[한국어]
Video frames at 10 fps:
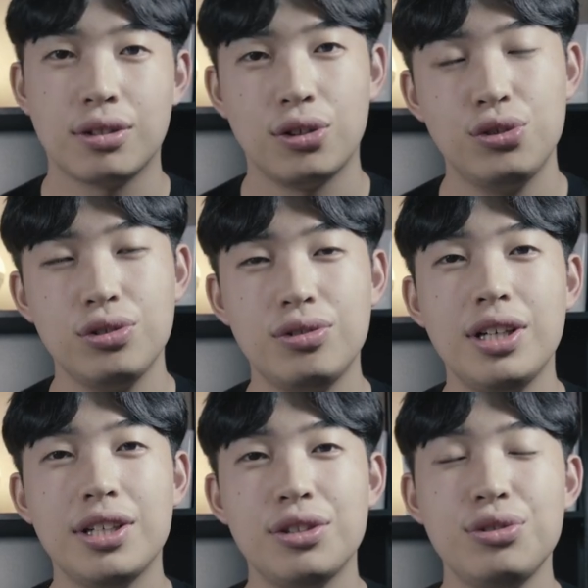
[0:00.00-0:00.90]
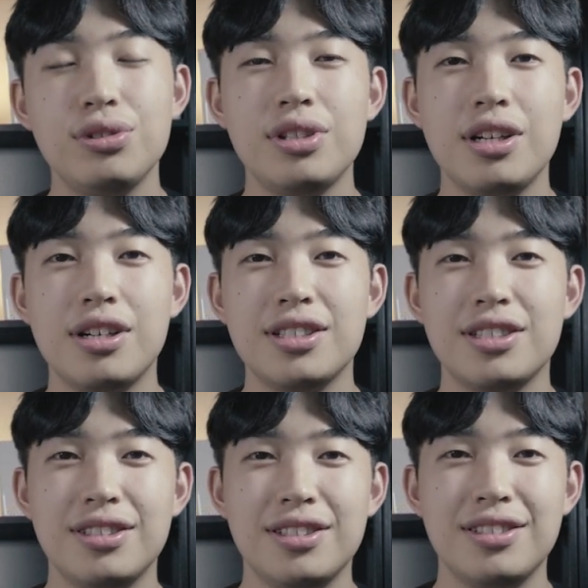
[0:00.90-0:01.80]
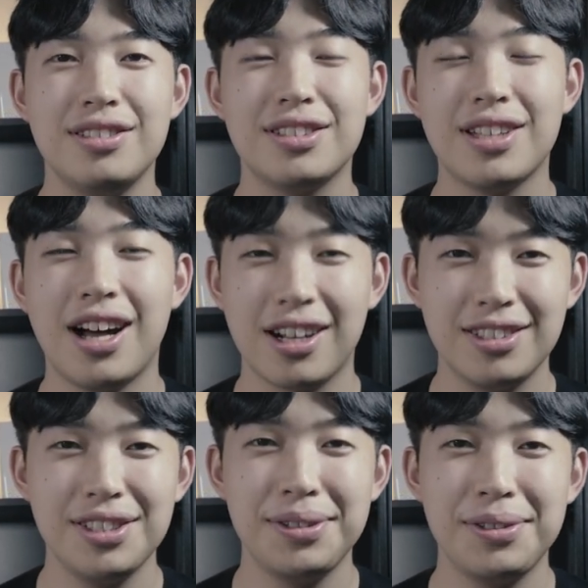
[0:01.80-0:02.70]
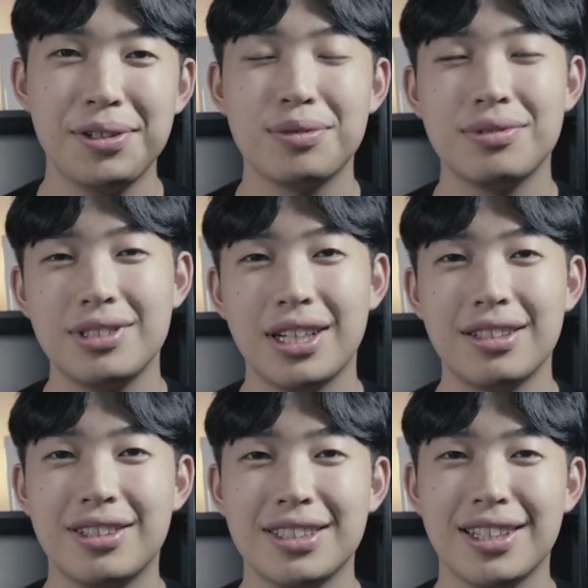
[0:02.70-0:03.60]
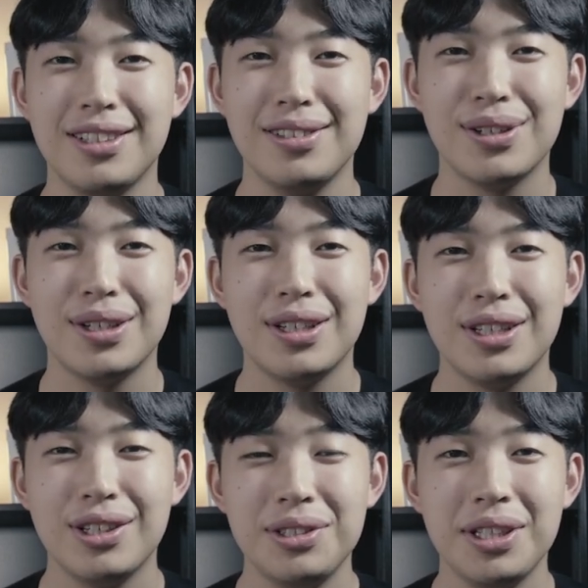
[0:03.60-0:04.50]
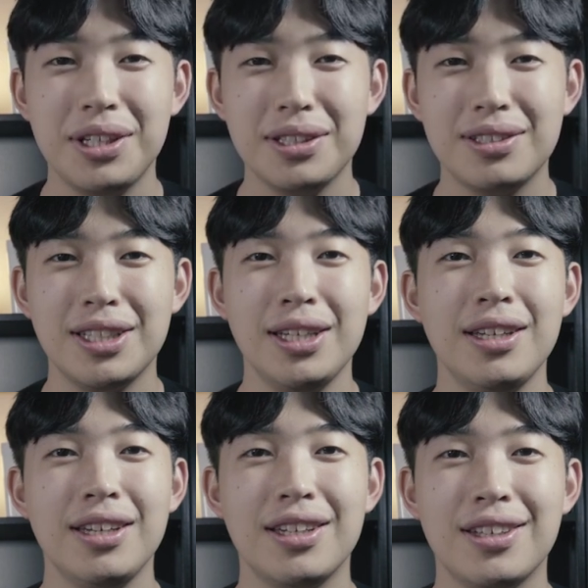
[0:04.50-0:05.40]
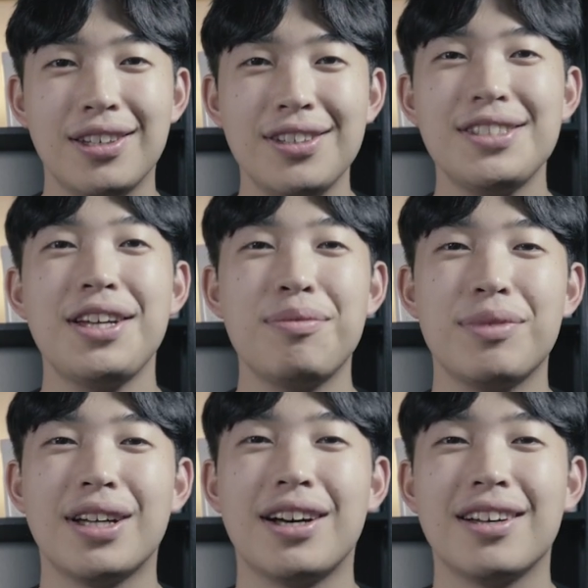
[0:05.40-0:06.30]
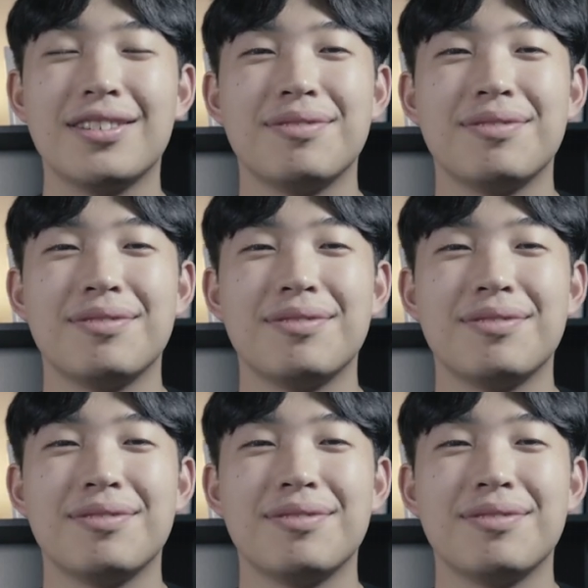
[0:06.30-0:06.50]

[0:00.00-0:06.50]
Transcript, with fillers: 건축과 예술을 사랑하시는 아티스트 여러분들 안녕하세요. 현천아트의 현찬입니다.